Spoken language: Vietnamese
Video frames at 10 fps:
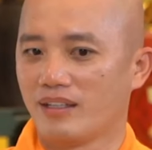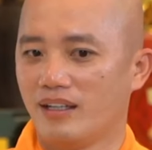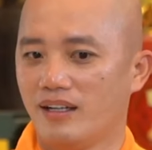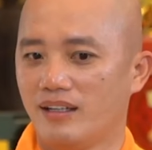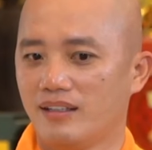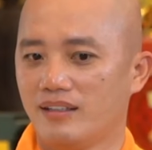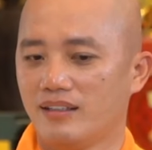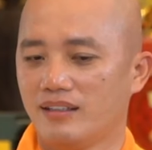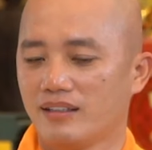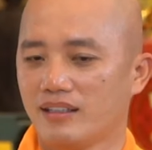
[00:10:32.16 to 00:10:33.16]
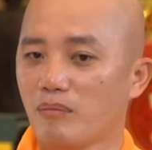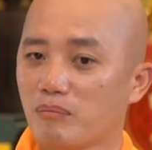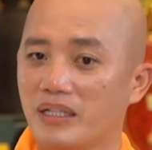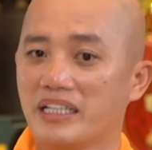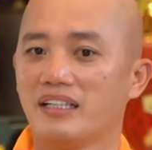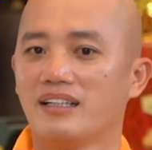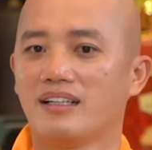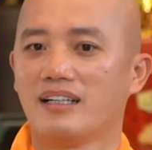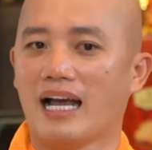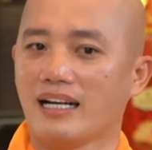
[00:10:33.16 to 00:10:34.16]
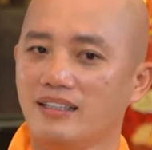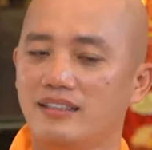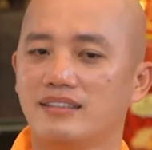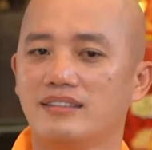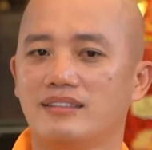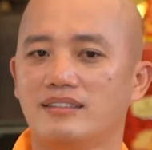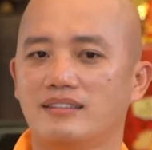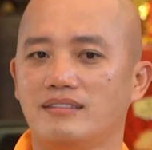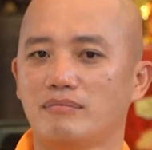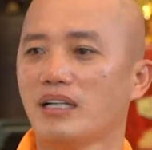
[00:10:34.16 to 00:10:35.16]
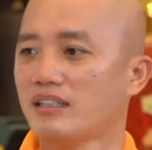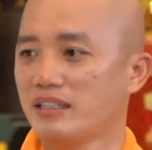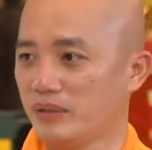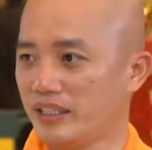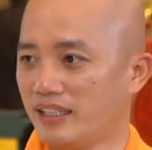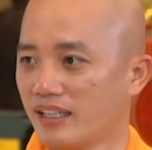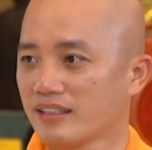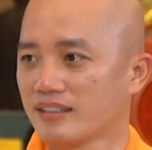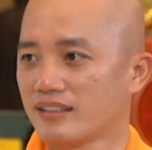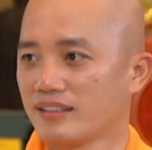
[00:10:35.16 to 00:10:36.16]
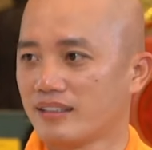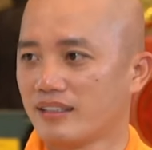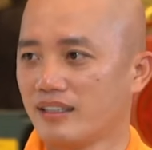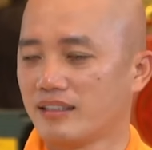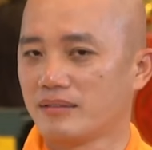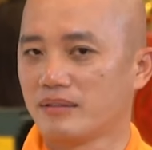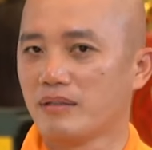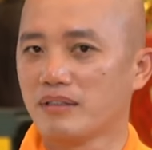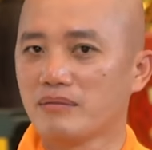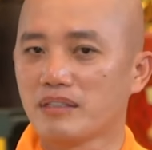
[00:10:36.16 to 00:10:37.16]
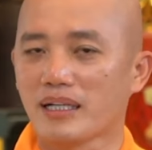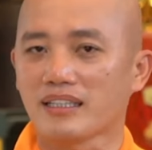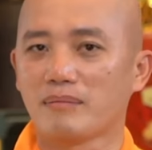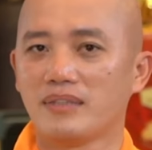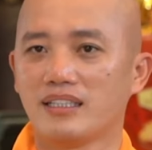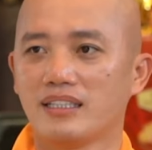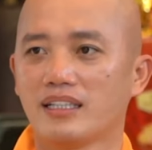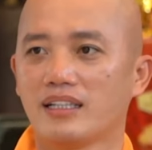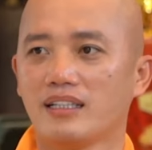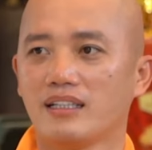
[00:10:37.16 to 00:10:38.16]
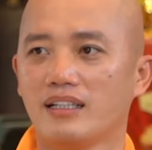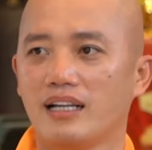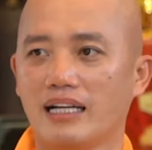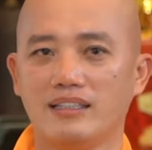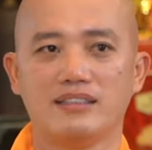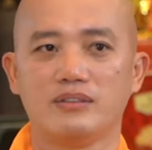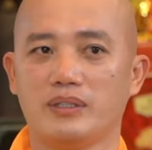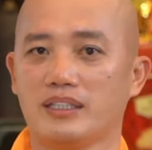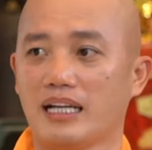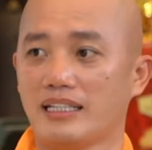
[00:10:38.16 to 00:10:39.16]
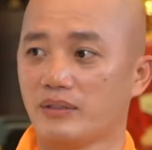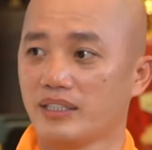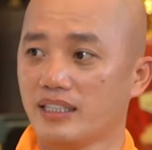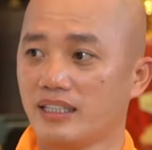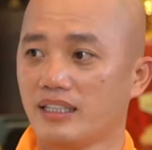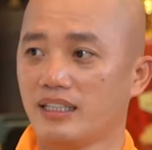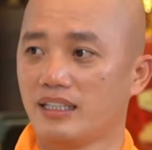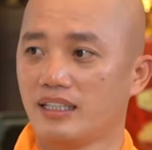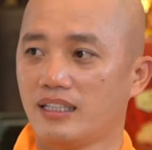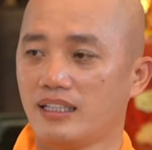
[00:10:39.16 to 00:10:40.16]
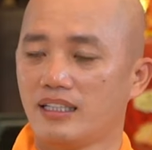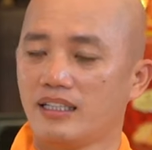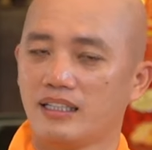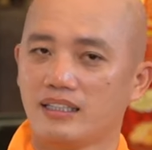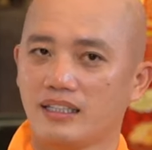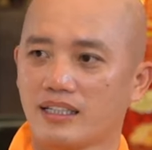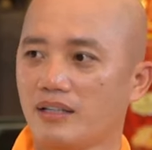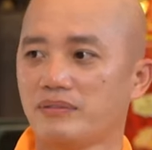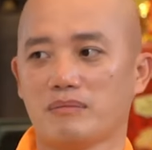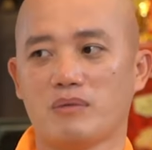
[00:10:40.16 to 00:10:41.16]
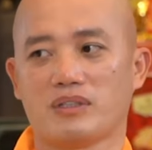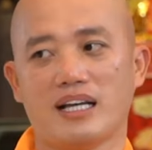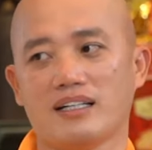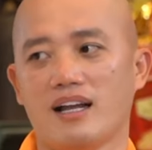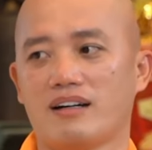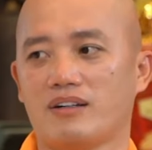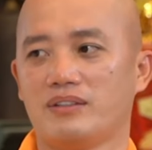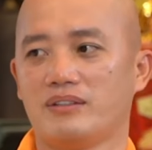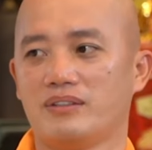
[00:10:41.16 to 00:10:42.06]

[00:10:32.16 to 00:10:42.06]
Đó. Không bị ảnh hưởng bất cứ điều gì nữa hết. Nếu đứng về mặt tâm linh thì có thể là ảnh hưởng chuyện này chuyện kia. Thì có Phật Bồ Tát lo rồi.